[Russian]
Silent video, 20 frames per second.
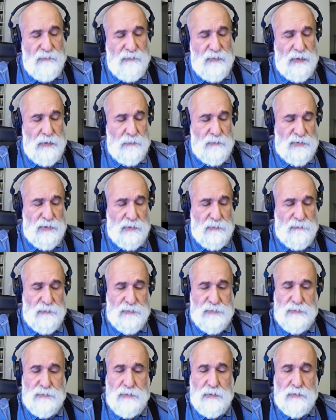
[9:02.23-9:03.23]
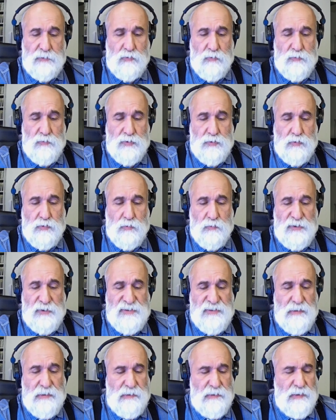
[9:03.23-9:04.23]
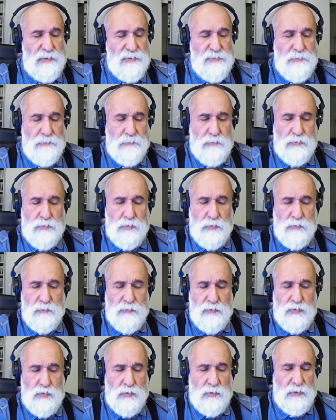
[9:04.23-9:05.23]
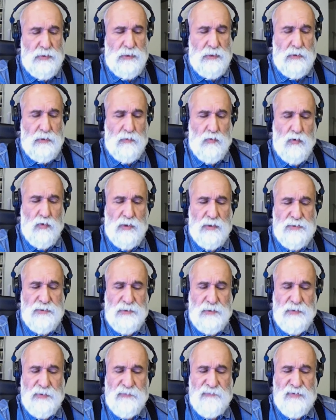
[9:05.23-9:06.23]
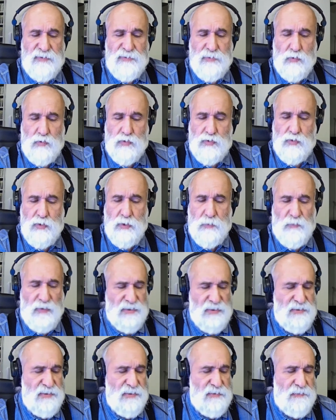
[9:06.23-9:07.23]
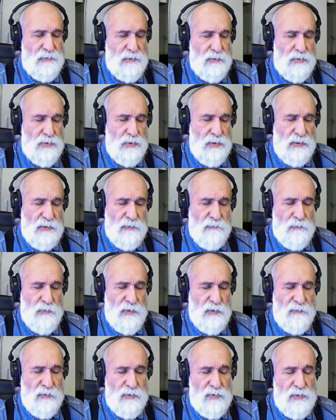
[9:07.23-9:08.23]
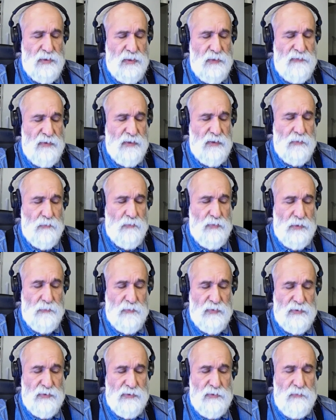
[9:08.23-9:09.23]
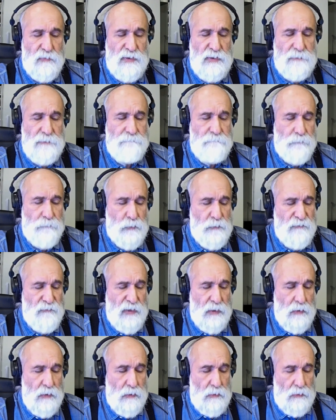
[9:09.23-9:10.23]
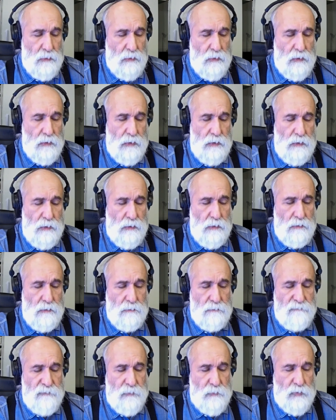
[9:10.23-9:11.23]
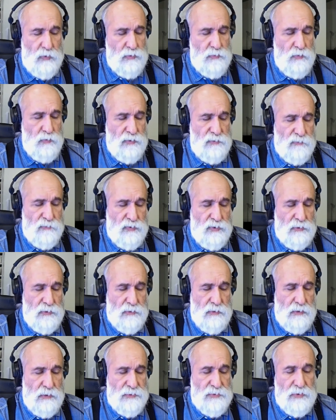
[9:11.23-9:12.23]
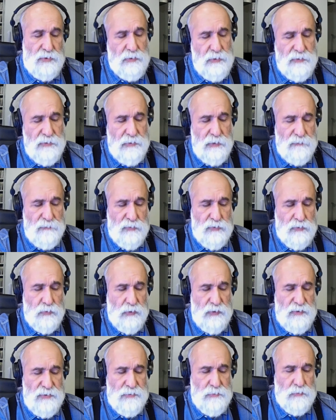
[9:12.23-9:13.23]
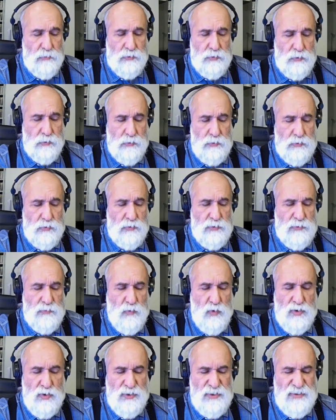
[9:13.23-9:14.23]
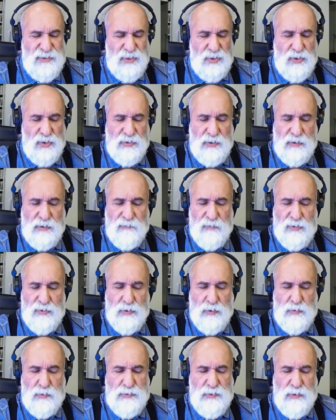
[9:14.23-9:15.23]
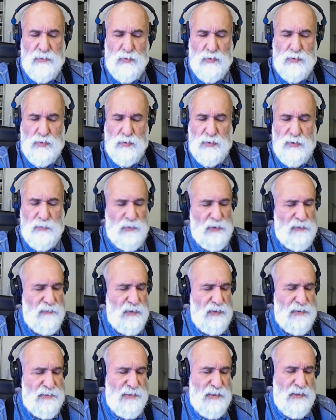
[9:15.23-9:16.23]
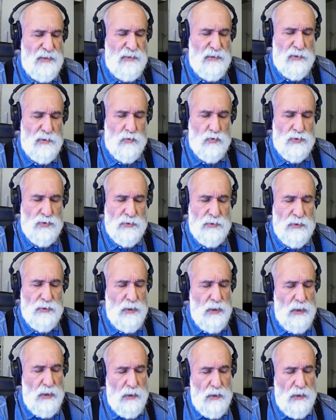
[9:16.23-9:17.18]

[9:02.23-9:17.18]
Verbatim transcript: говорим, соответственно, о том, что председатель Конституционного суда указал на возросшую опасность вторжения в права человека при пандемии. И вопрос мой звучит так. Считаете ли вы, что Конституционный суд сможет защитить ваши конституционные права, если они нарушены?